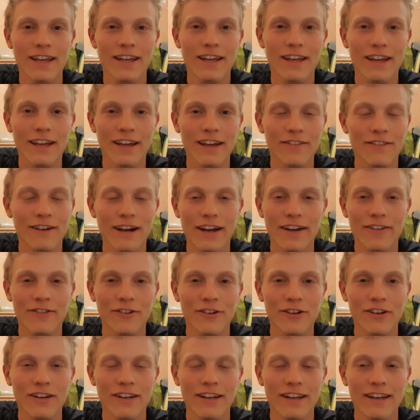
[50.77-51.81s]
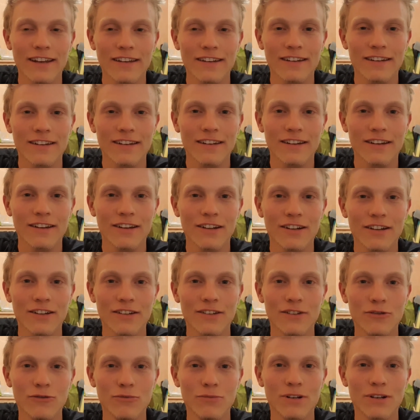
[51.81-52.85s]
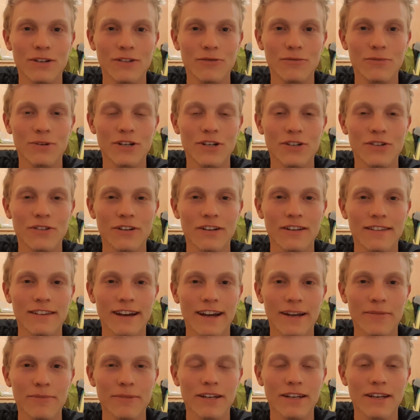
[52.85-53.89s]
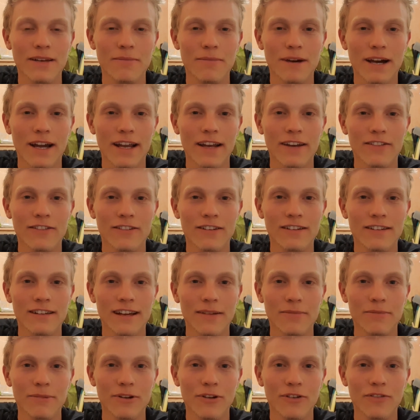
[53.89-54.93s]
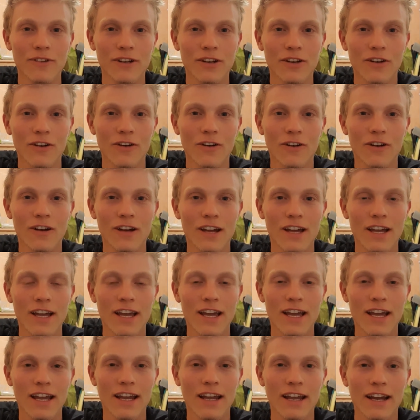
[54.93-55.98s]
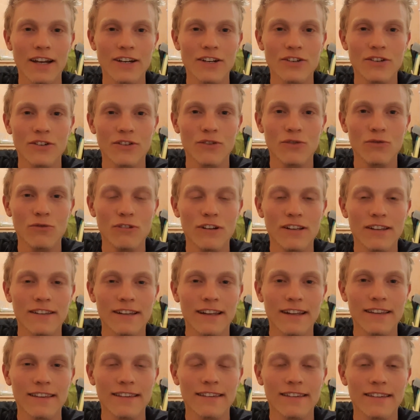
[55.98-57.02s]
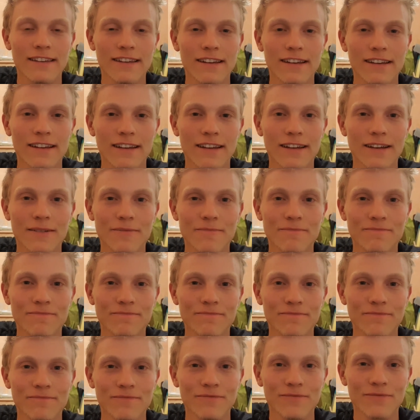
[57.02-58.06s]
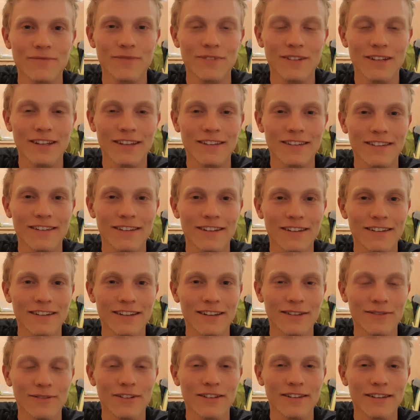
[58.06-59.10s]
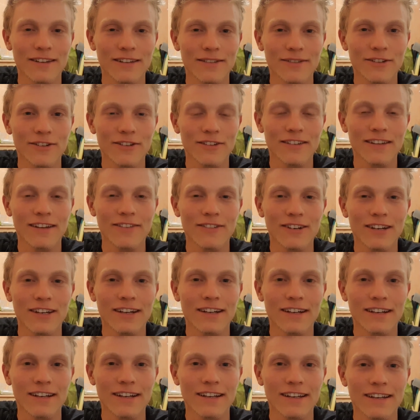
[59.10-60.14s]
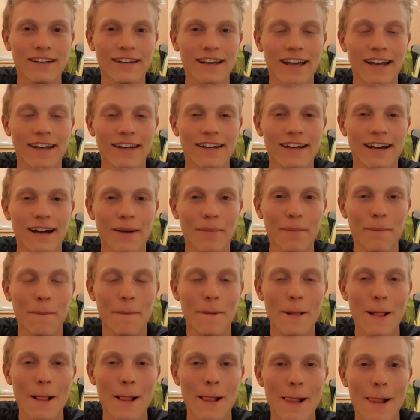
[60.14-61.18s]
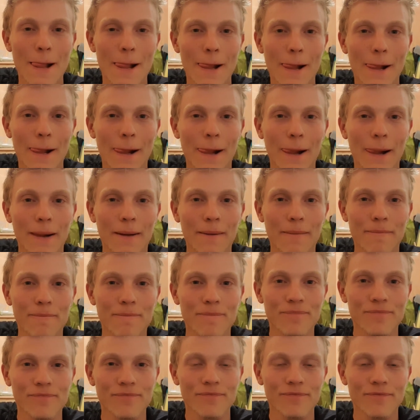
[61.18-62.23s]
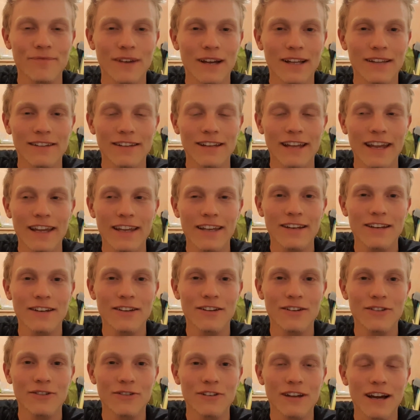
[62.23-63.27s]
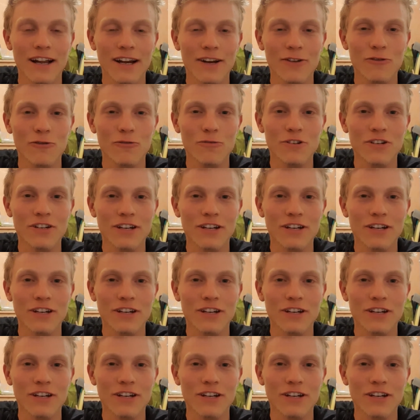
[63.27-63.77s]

äh, war ja wirklich echt eine super, super schöne Zeit mit den beiden und es hat mir irgendwie doch ganz schön zugesetzt. Ähm, jetzt, die, dass, wir, dass wir uns dann wieder getrennt haben, ähm, hat sich echt total komisch